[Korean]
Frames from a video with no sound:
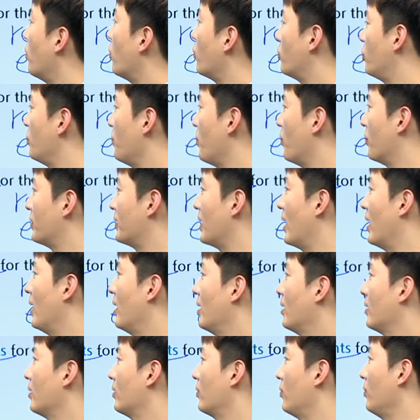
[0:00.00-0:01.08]
복수명사.
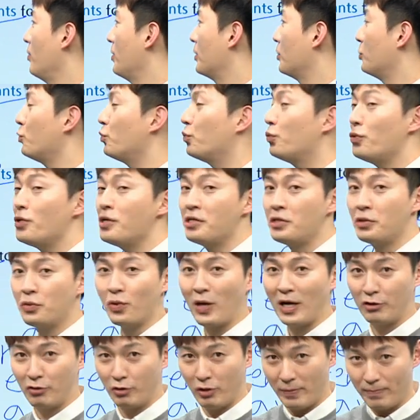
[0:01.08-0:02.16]
그러니까 수일치도
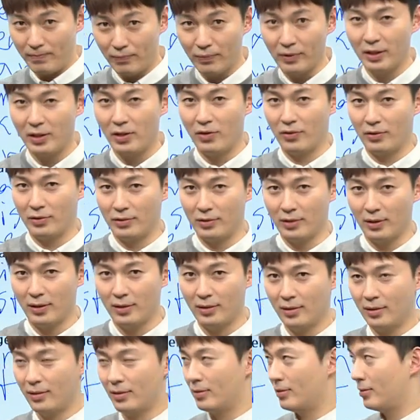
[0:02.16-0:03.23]
아주 이쁘게 되어 있죠.
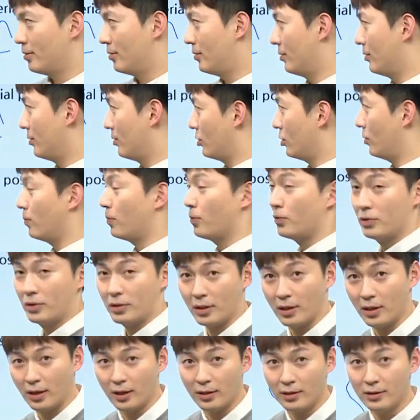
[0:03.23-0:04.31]
첫
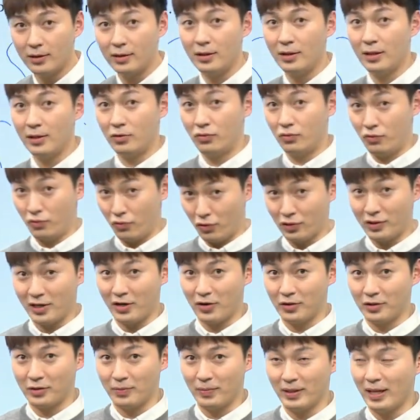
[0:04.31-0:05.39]
번째 특이한 주어
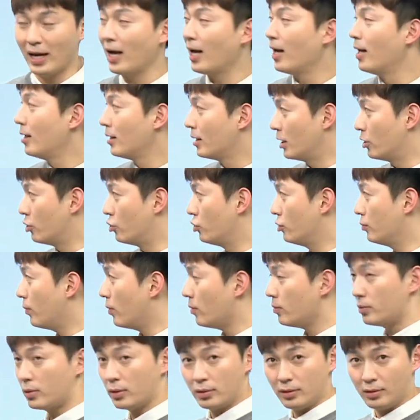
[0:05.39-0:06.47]
자리였습니다. 두
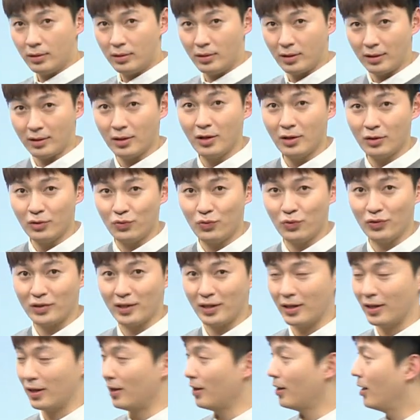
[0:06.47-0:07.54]
번째 특이한 주어
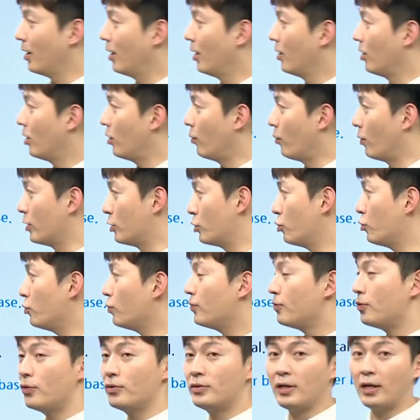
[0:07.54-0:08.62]
자리. 여러분 원래
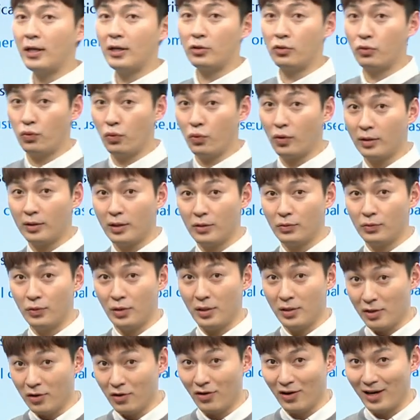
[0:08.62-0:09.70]
투부정사가 주어가 될 수
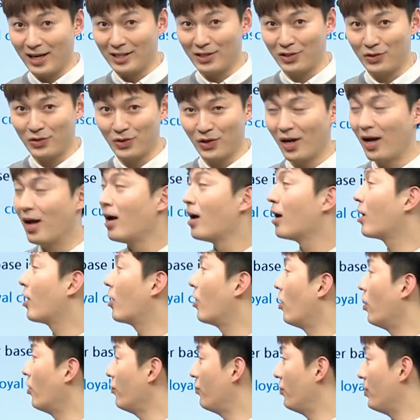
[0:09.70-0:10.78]
있는 거 아시죠?
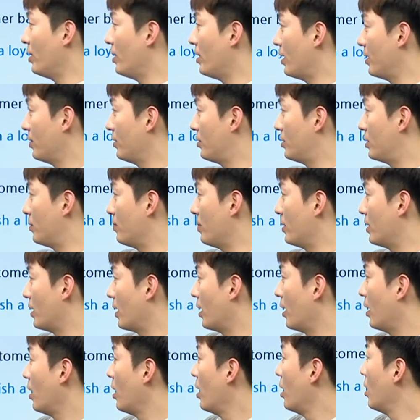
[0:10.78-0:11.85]
것이란
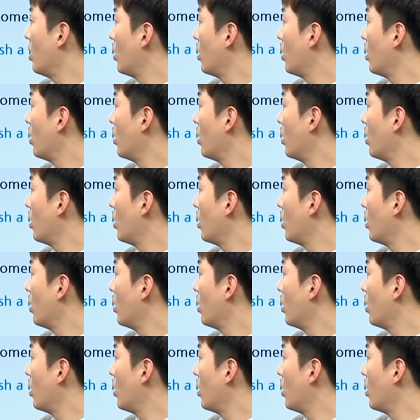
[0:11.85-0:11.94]
뜻입니다.